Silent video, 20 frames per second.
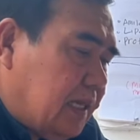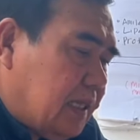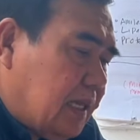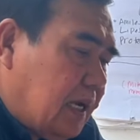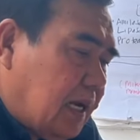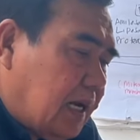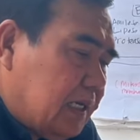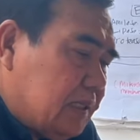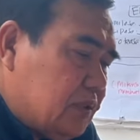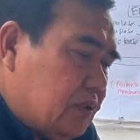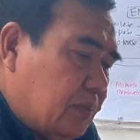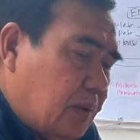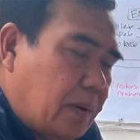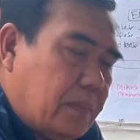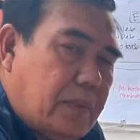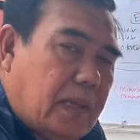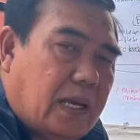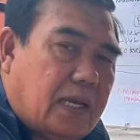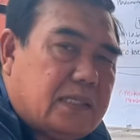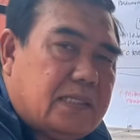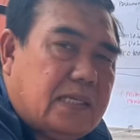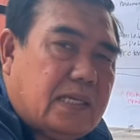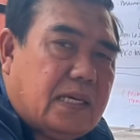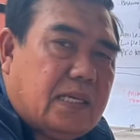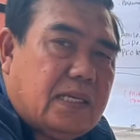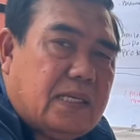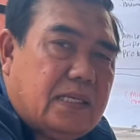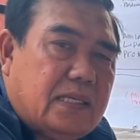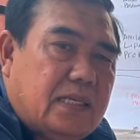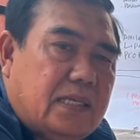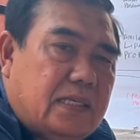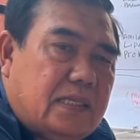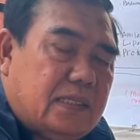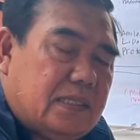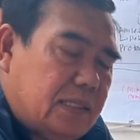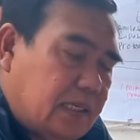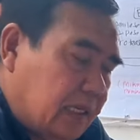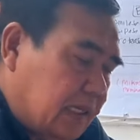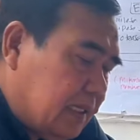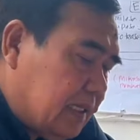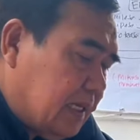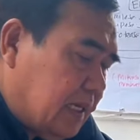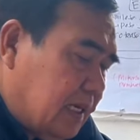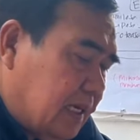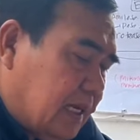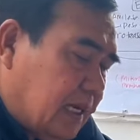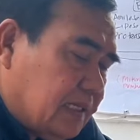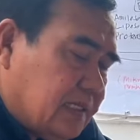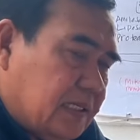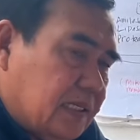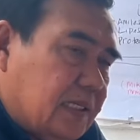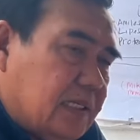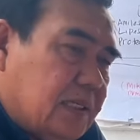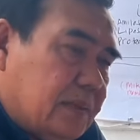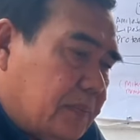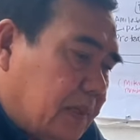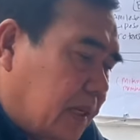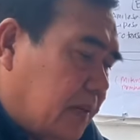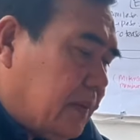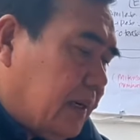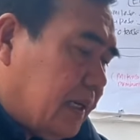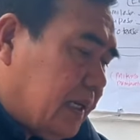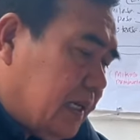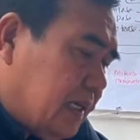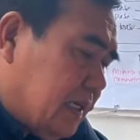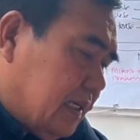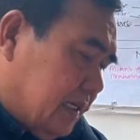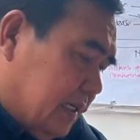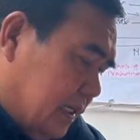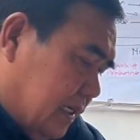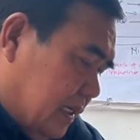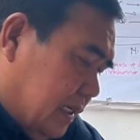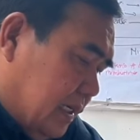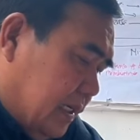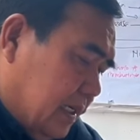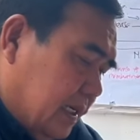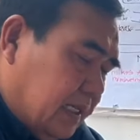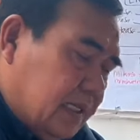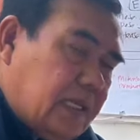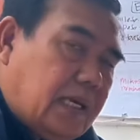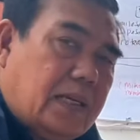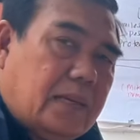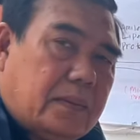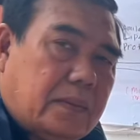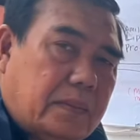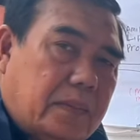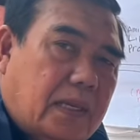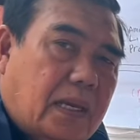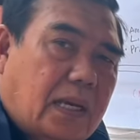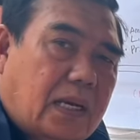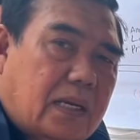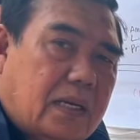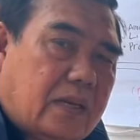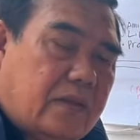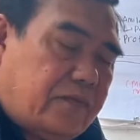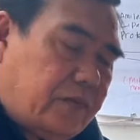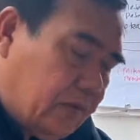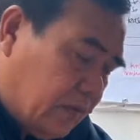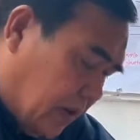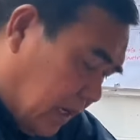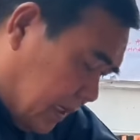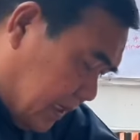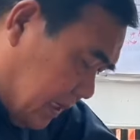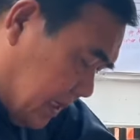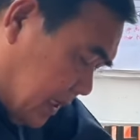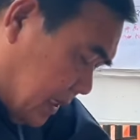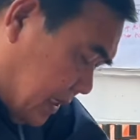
kita akan coba aplikasikan ini dan kita lihat hasilnya bagaimana nanti kami akan review lagi